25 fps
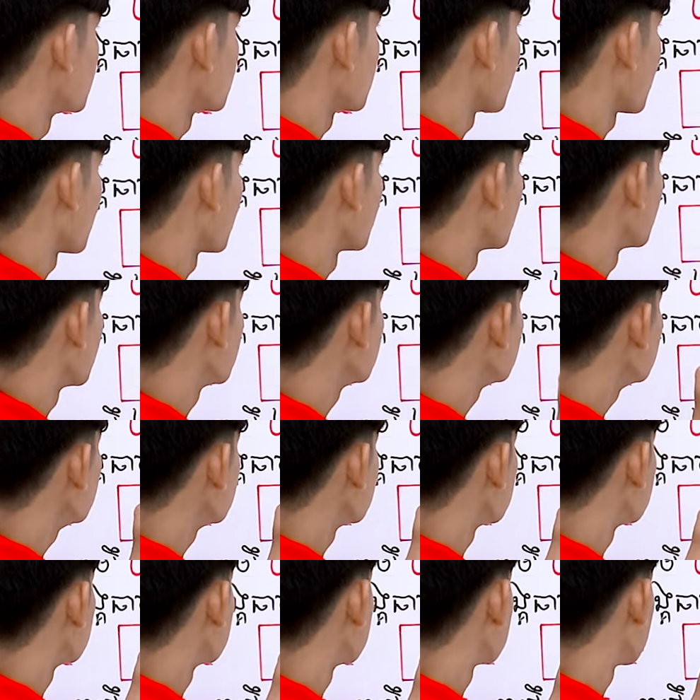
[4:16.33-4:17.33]
tỏ
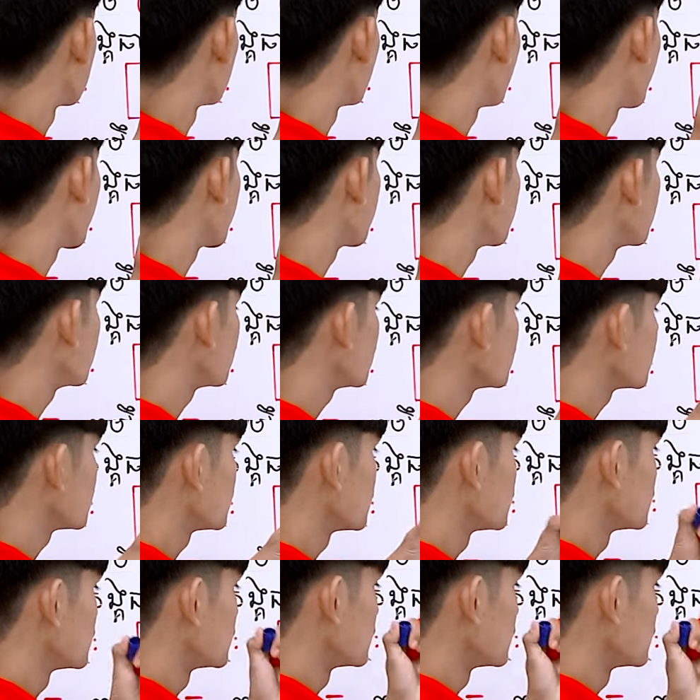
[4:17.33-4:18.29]
lớn đầm bay